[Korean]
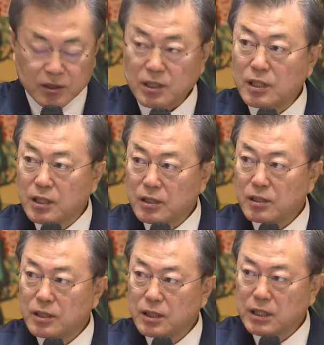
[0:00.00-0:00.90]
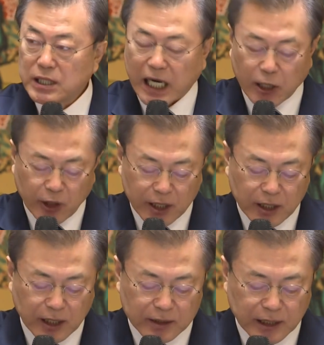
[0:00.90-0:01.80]
더
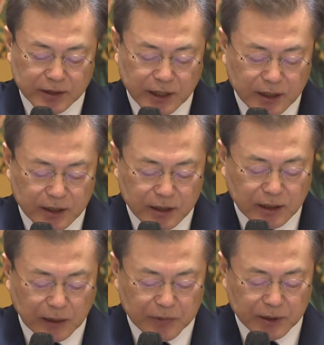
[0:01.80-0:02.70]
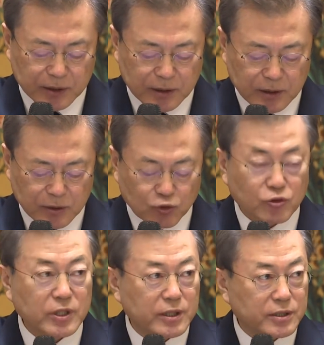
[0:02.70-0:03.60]
강화해야 할 대책이 있다면
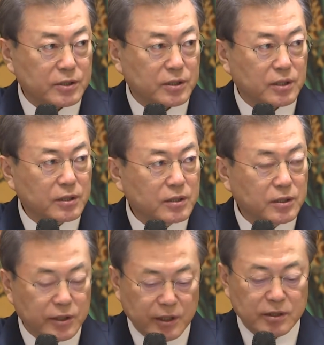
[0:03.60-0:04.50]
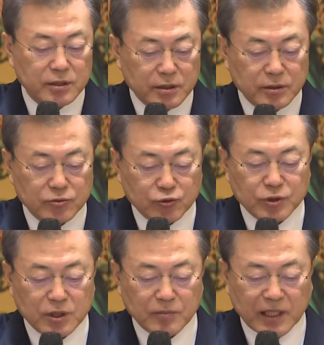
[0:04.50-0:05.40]
국회에서 의견을
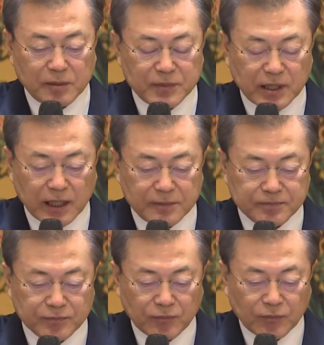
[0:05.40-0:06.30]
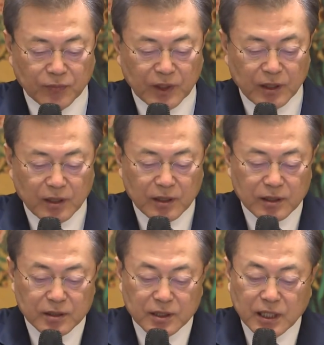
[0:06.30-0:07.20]
주시기 바랍니다.
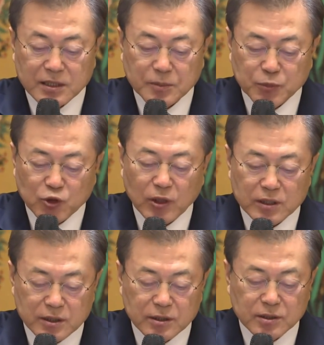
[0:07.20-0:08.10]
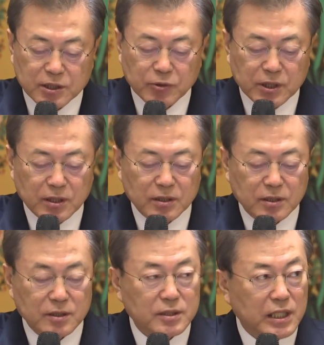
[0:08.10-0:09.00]
여러 가지 필요한
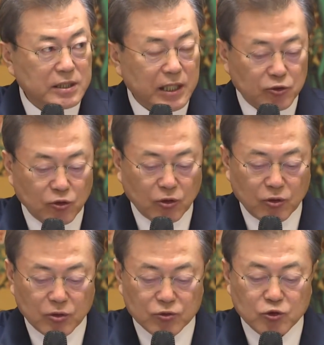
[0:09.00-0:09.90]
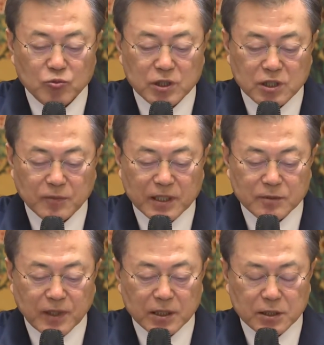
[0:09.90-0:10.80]
지원을 예산으로 충분히
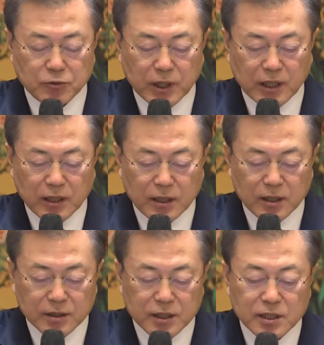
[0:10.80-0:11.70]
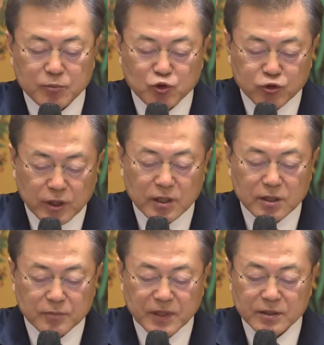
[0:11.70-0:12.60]
뒷받침하기 위해 긴급
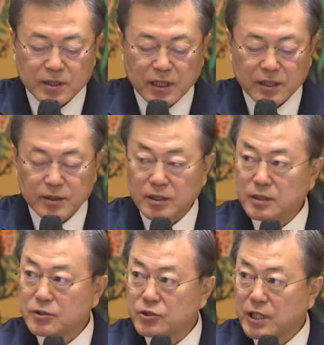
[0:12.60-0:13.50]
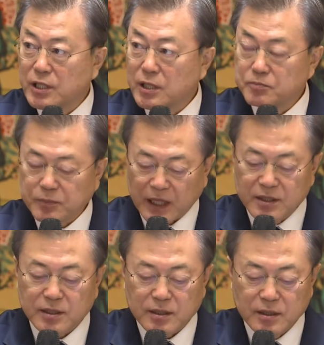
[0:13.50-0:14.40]
추경을 편성하여 최대한
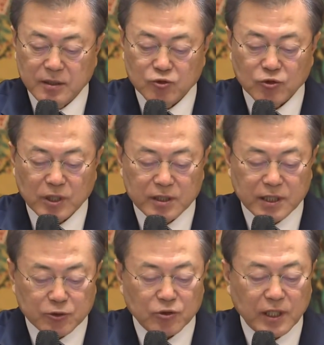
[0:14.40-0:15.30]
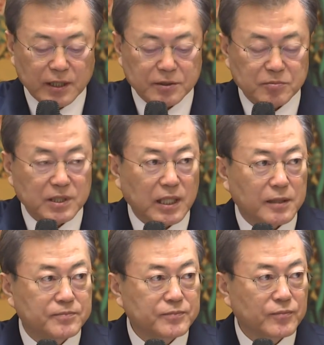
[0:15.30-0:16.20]
빨리 국회에
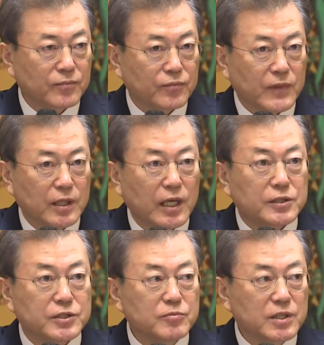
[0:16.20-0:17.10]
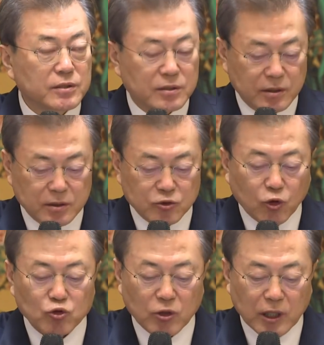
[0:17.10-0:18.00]
제출하겠습니다. 핵심은
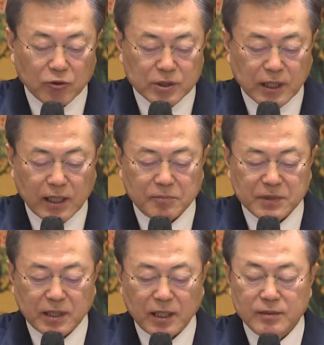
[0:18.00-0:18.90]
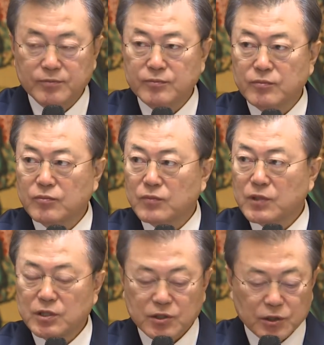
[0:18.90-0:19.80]
속도라고 생각합니다.
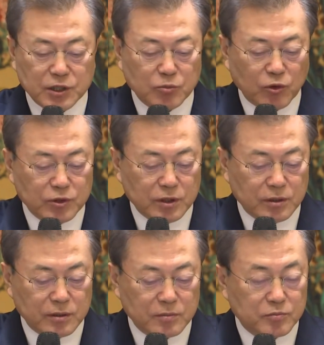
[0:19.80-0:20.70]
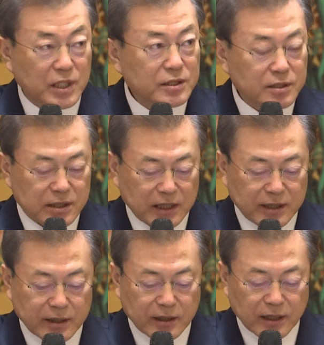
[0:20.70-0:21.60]
2015년 메르스
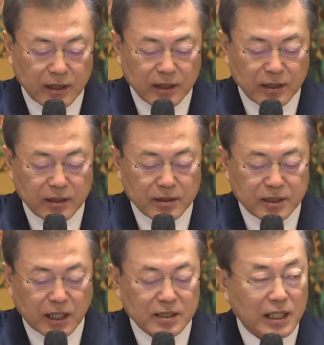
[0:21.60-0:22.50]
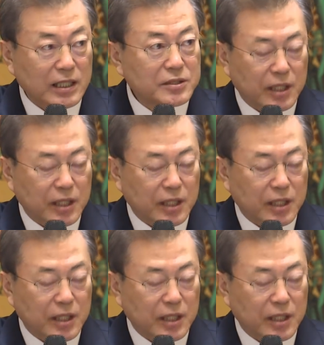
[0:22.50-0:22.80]
사태 때 제가 야당